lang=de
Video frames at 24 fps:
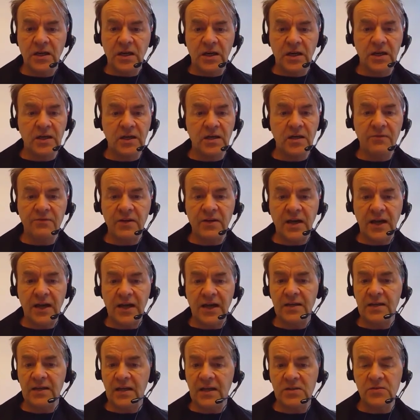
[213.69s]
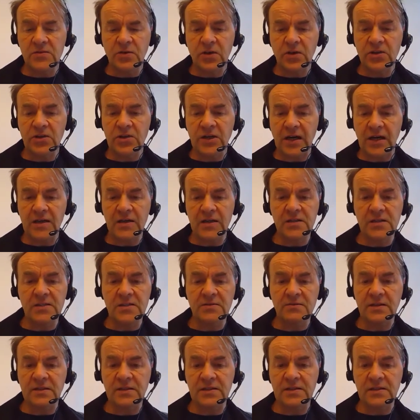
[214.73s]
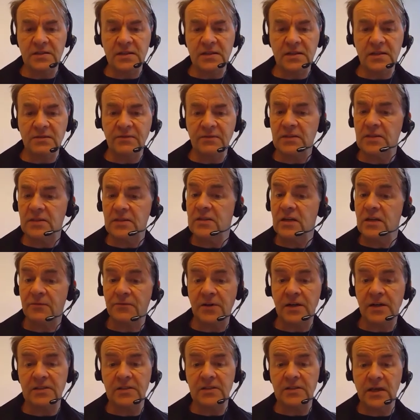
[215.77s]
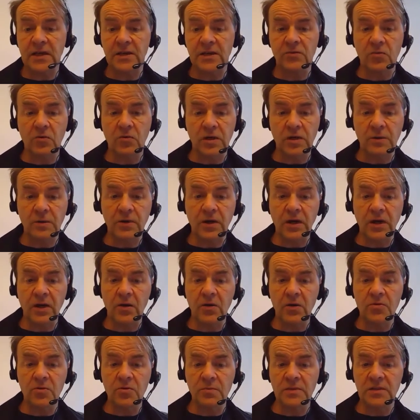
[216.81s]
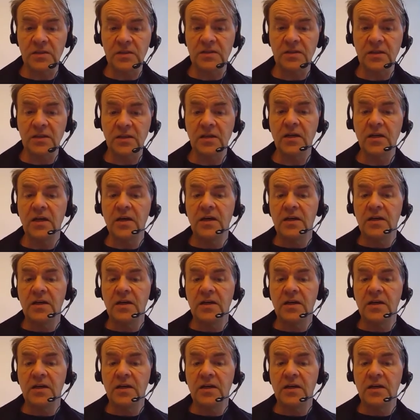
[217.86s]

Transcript: Äh, wir lernen also wirklich alles, was, äh, was es in der Fahrzeugelektronik braucht, um diese